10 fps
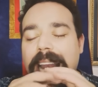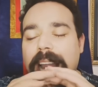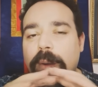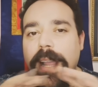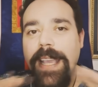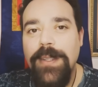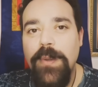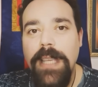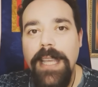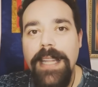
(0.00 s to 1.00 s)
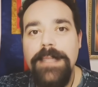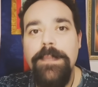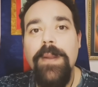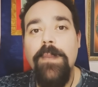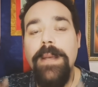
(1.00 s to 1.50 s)
a la hora que tú
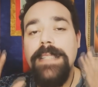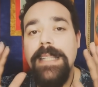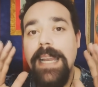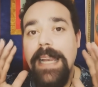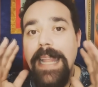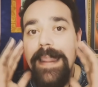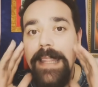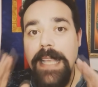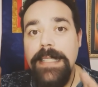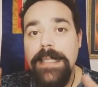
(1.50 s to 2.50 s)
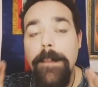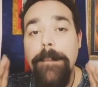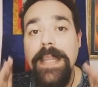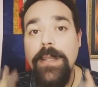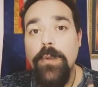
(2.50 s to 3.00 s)
quieras, pero vas a darle 10
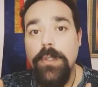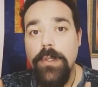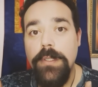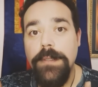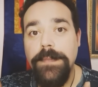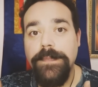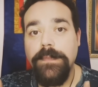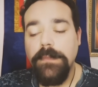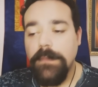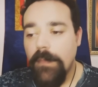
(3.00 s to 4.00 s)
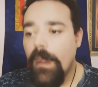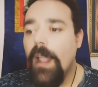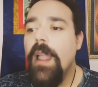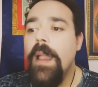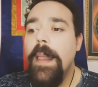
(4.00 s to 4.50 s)
minutos.
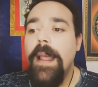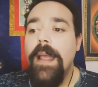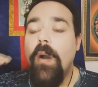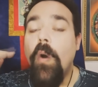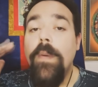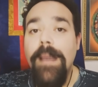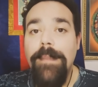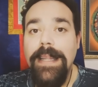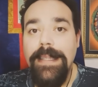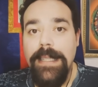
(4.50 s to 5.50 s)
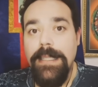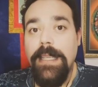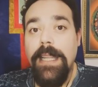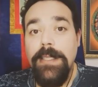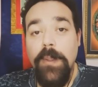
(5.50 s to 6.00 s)
Obviamente, si
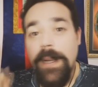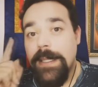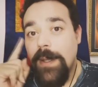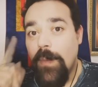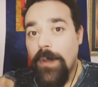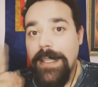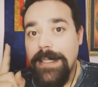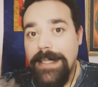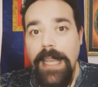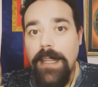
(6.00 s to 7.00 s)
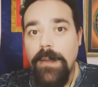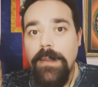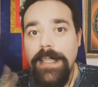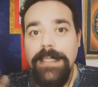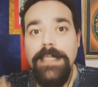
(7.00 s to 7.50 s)
quieres tomártelo muy en
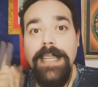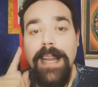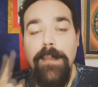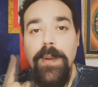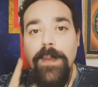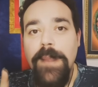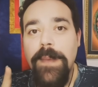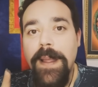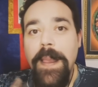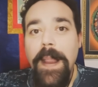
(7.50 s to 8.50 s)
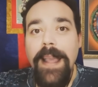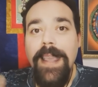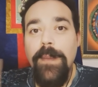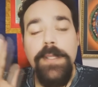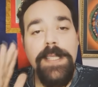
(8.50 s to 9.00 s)
serio, y este es el gran problema,
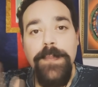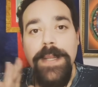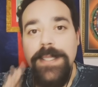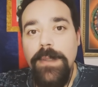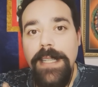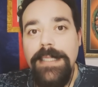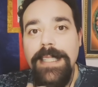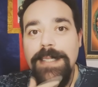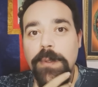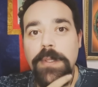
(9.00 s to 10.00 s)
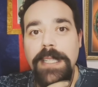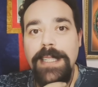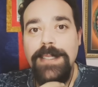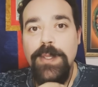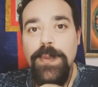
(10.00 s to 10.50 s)
que muchas personas que
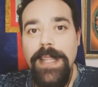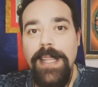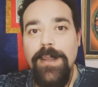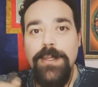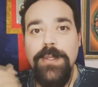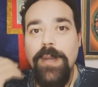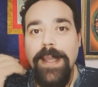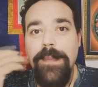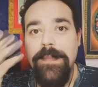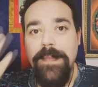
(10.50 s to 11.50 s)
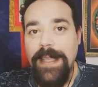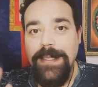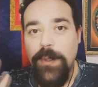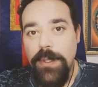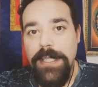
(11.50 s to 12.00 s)
escuchan estos videos o que
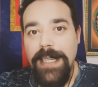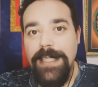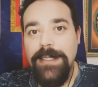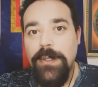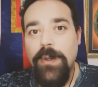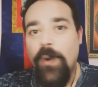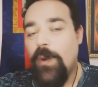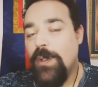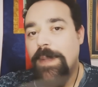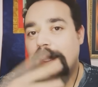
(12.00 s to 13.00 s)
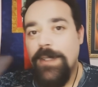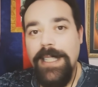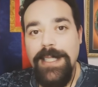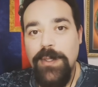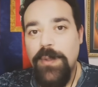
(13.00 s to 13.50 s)
escuchan esto o los videos
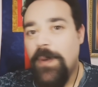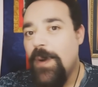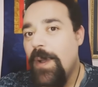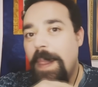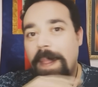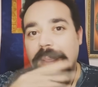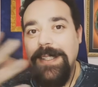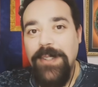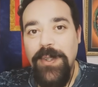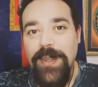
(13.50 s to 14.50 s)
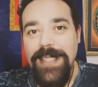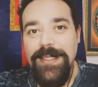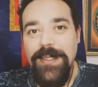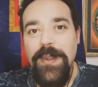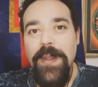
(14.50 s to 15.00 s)
que subo y todo
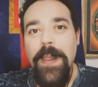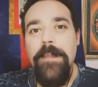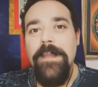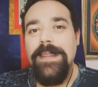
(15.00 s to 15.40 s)
esto,